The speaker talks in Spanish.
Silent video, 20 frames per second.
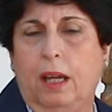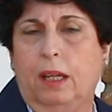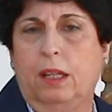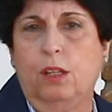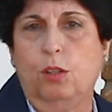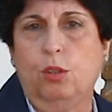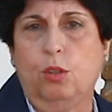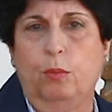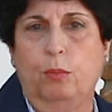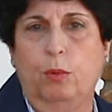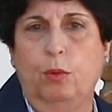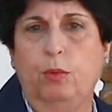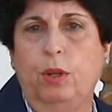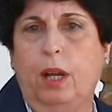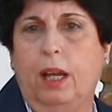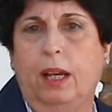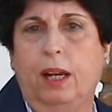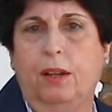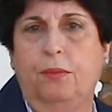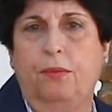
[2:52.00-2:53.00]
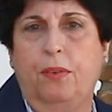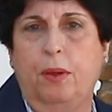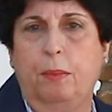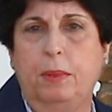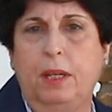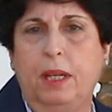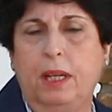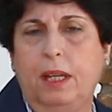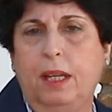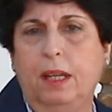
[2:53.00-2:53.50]
Aquí somos una gran
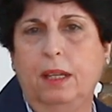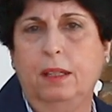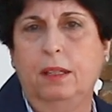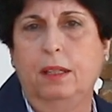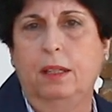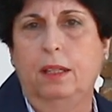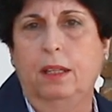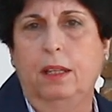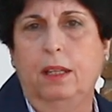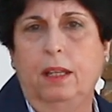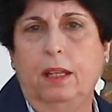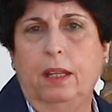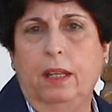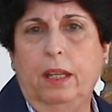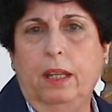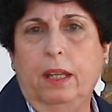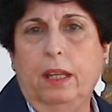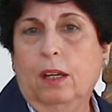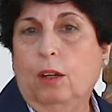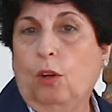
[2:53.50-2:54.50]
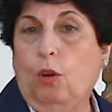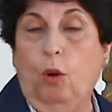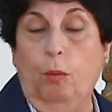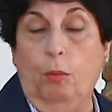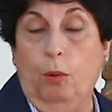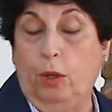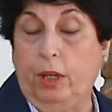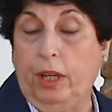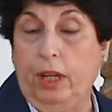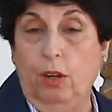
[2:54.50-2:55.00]
familia,
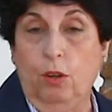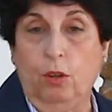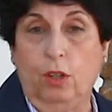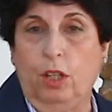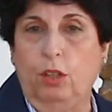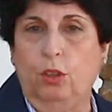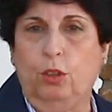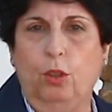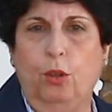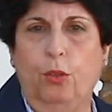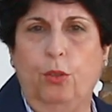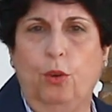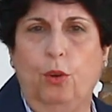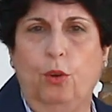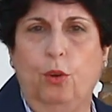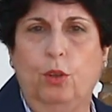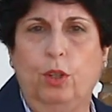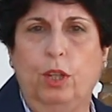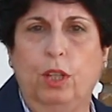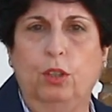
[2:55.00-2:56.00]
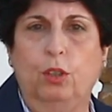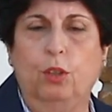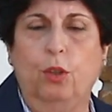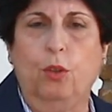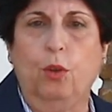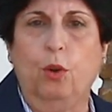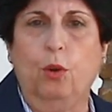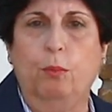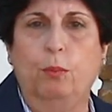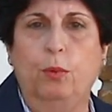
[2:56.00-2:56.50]
como creo que en,
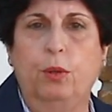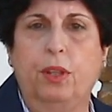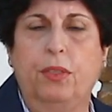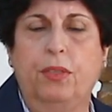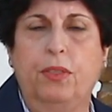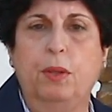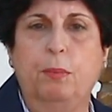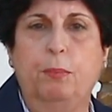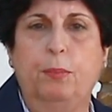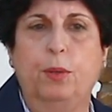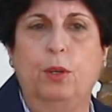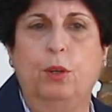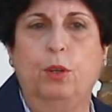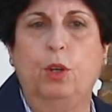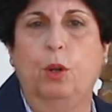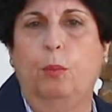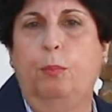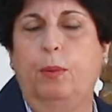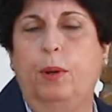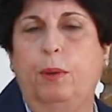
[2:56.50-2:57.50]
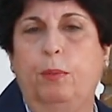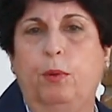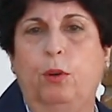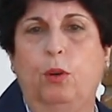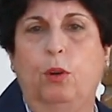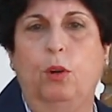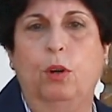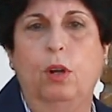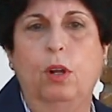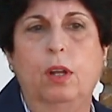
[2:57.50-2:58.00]
todos los municipios y los
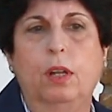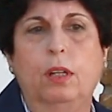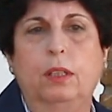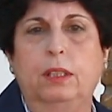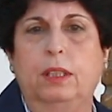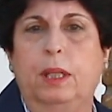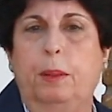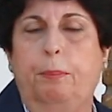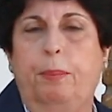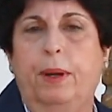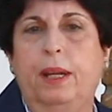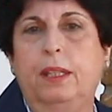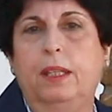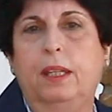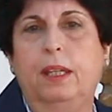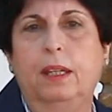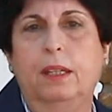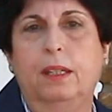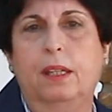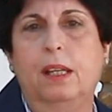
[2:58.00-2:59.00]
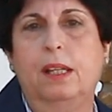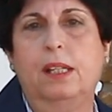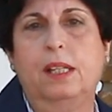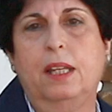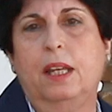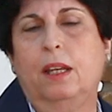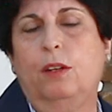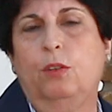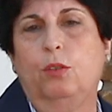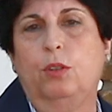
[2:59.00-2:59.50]
pueblos de España,
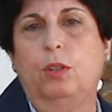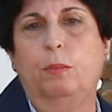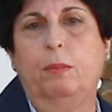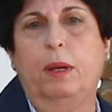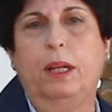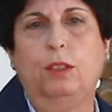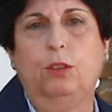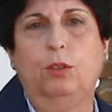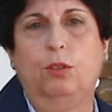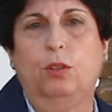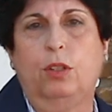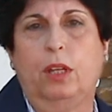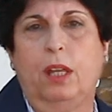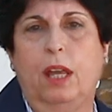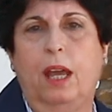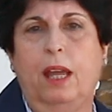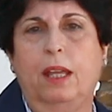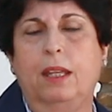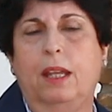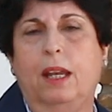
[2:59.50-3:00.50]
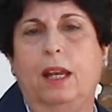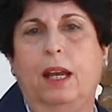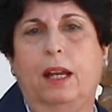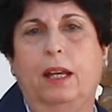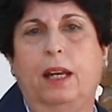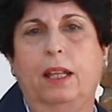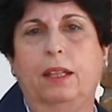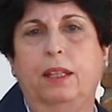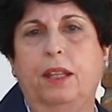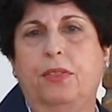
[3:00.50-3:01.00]
ese anonimato que hay en
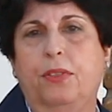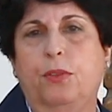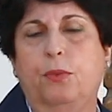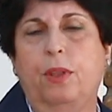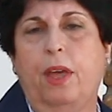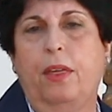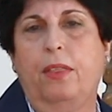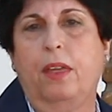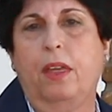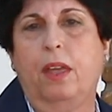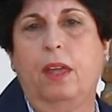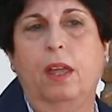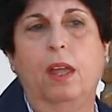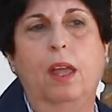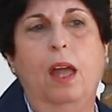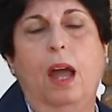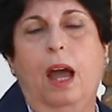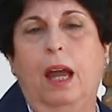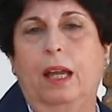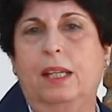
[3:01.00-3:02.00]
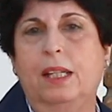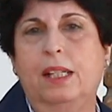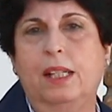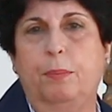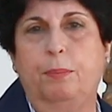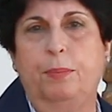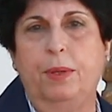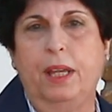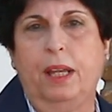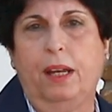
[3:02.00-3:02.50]
las grandes ciudades aquí
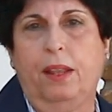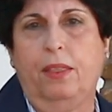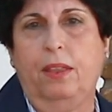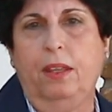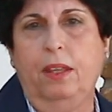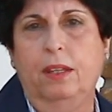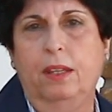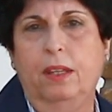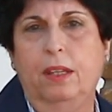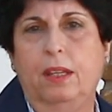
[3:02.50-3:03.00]
se pierde